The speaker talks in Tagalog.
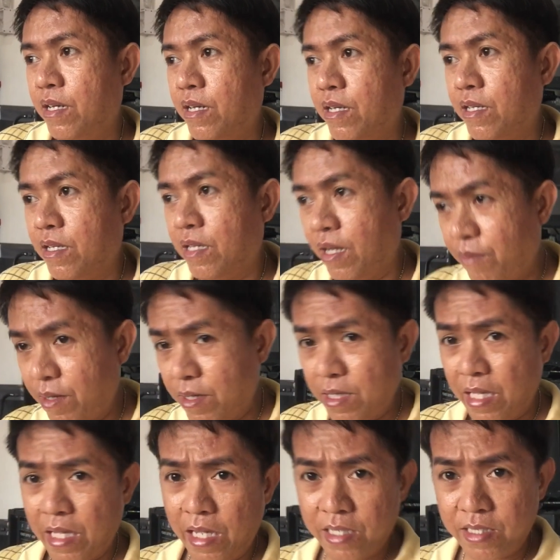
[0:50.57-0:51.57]
ang daming
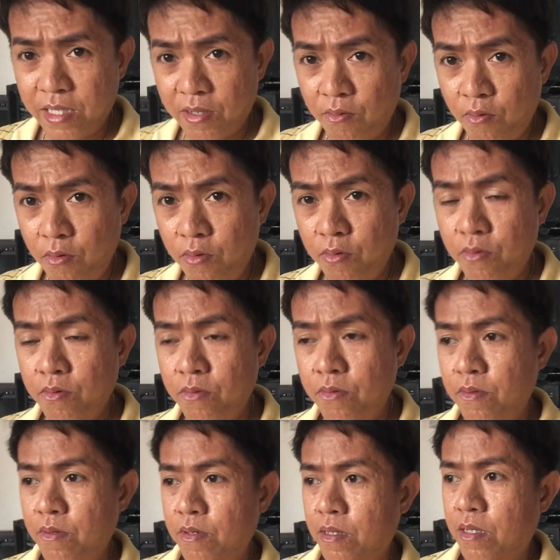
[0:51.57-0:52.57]
tigas ng ulo,
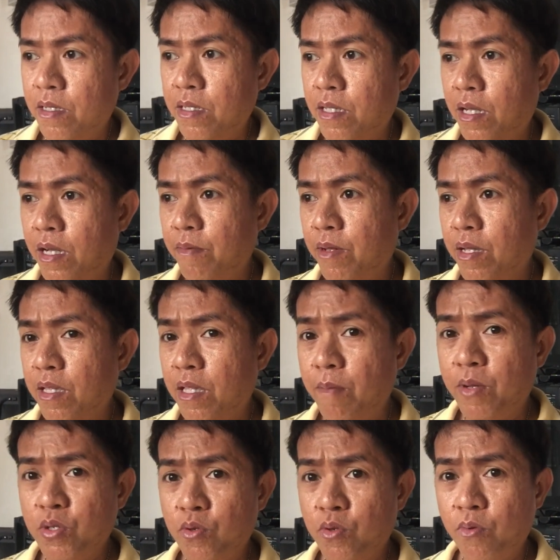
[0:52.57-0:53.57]
ang daming hindi
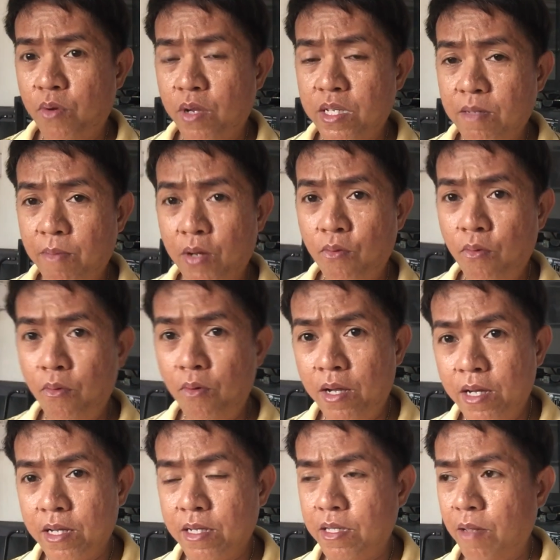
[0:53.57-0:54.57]
masunurin sa
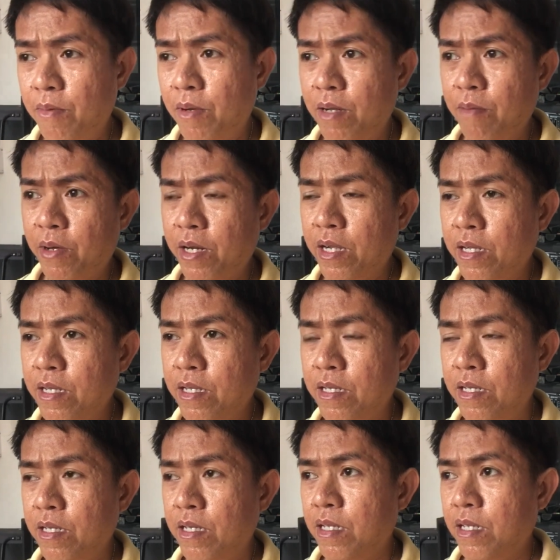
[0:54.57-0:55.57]
magulang, di ba? Parang,
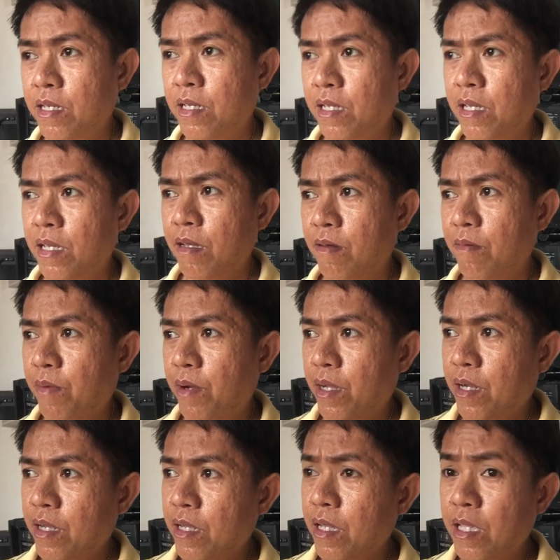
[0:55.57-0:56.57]

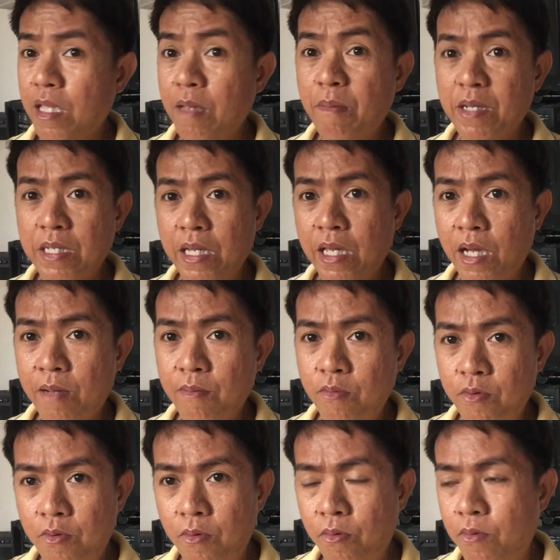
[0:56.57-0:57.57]
parang hindi masaya ang
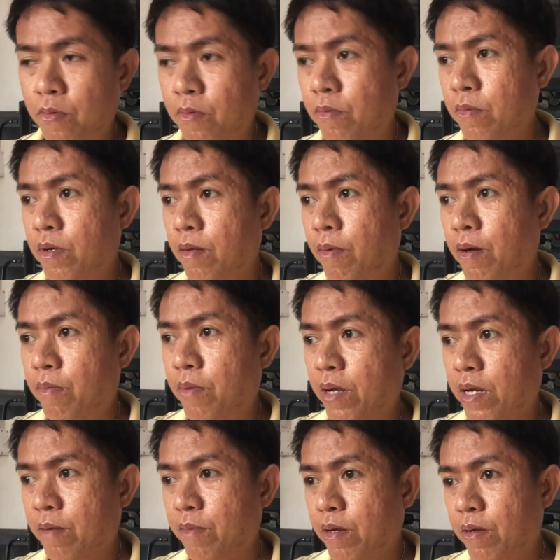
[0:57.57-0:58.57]
mundo, di ba?
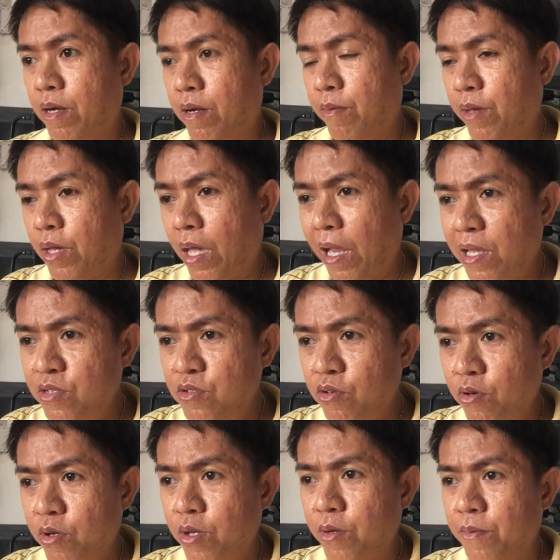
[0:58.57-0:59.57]
Parang maraming
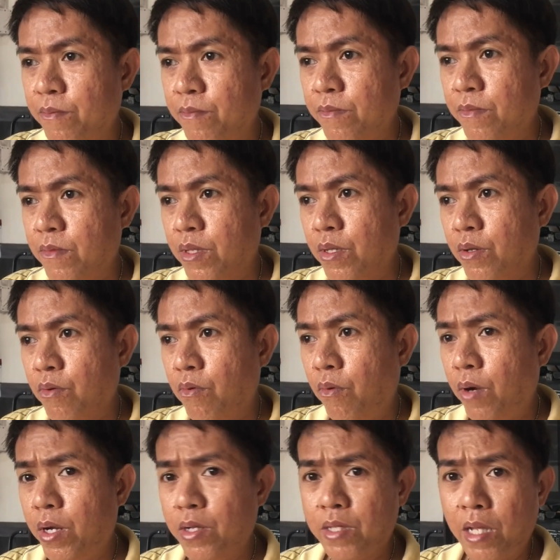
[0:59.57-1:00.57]
killjoy,
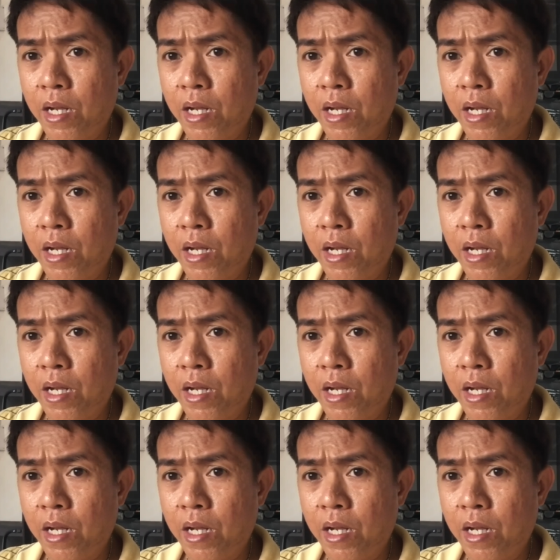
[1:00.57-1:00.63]
kung ano